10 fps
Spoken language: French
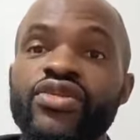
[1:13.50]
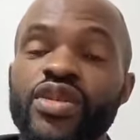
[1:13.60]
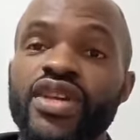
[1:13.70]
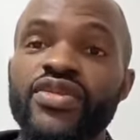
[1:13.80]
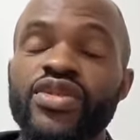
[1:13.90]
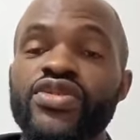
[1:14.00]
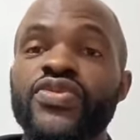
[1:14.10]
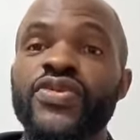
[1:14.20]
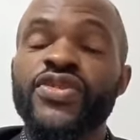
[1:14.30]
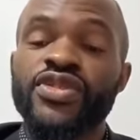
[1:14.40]
Salut et bienvenue
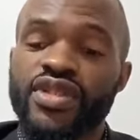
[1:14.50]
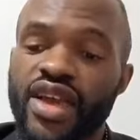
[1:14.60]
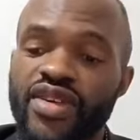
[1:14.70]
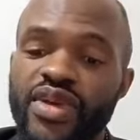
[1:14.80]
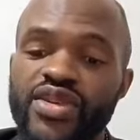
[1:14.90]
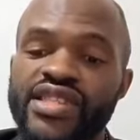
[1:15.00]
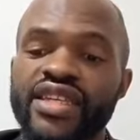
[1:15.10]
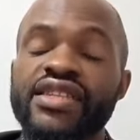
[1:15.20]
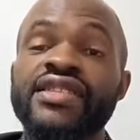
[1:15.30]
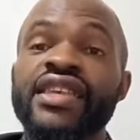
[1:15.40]
sur Foot avec Meilleur
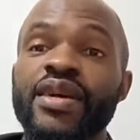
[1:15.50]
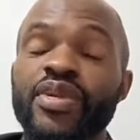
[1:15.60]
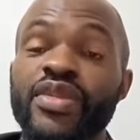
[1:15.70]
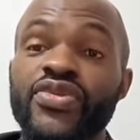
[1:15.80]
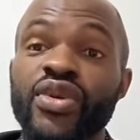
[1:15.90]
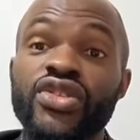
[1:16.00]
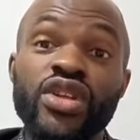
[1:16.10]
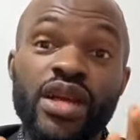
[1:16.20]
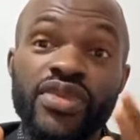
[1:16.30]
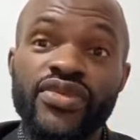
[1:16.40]
Cyril. Si c'est ta première fois,
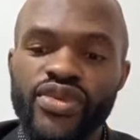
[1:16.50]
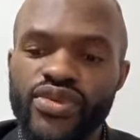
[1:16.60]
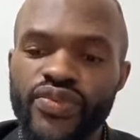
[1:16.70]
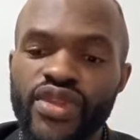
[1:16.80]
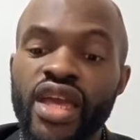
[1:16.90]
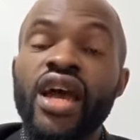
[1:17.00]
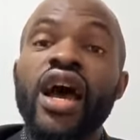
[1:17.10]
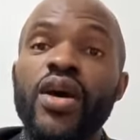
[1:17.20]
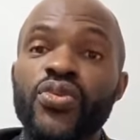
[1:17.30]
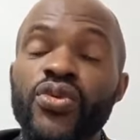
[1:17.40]
tu es la bienvenue.
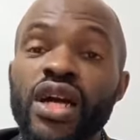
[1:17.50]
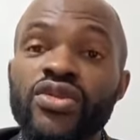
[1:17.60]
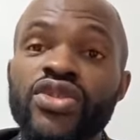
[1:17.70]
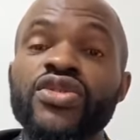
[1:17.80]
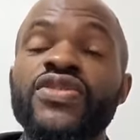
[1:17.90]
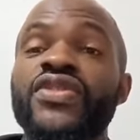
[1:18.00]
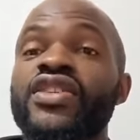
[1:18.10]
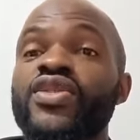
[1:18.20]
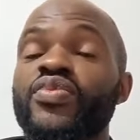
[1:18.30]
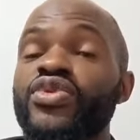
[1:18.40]
Appuie la cloche de
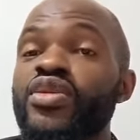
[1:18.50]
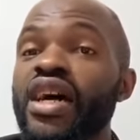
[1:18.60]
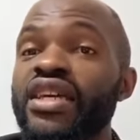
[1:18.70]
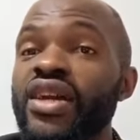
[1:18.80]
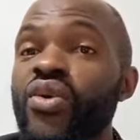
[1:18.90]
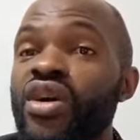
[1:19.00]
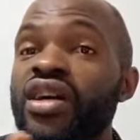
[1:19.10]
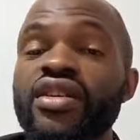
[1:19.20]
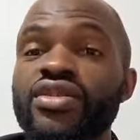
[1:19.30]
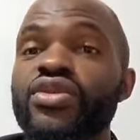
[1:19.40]
notification pour ne manquer
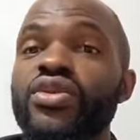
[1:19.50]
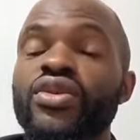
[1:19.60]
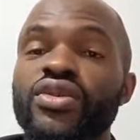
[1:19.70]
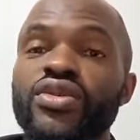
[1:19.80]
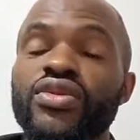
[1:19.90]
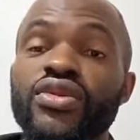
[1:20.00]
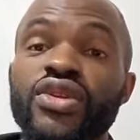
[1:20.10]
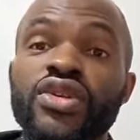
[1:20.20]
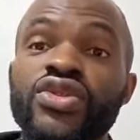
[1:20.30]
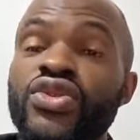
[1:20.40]
aucun de nos contenus.
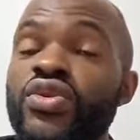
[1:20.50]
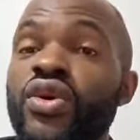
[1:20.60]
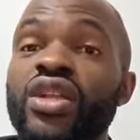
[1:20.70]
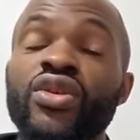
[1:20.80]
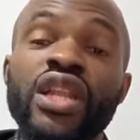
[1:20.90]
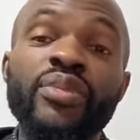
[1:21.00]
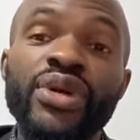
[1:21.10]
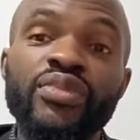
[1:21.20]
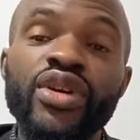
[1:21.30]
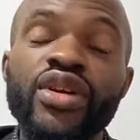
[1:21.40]
Tu auras à la
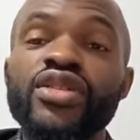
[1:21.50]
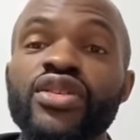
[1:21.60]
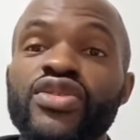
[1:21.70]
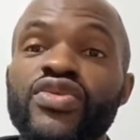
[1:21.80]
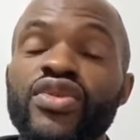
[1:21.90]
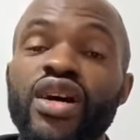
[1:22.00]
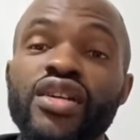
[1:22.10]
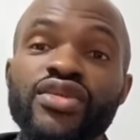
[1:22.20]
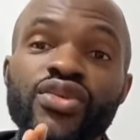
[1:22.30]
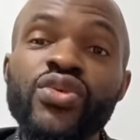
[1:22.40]
primeur de
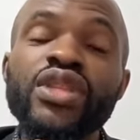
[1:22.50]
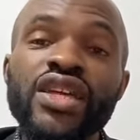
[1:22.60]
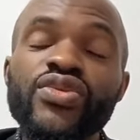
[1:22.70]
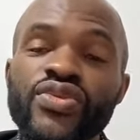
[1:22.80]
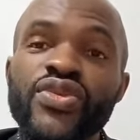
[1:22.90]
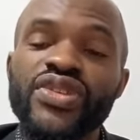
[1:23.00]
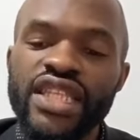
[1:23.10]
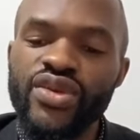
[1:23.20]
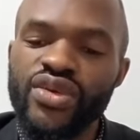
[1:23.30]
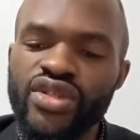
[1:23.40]
recevoir tous les nouveaux
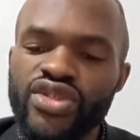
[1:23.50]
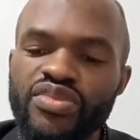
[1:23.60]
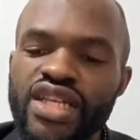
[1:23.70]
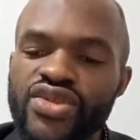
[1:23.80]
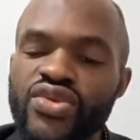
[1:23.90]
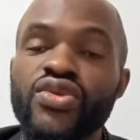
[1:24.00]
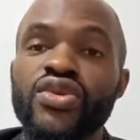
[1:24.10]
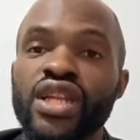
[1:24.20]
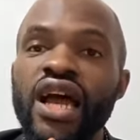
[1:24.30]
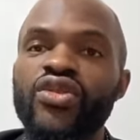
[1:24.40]
vidéos que je mets sur la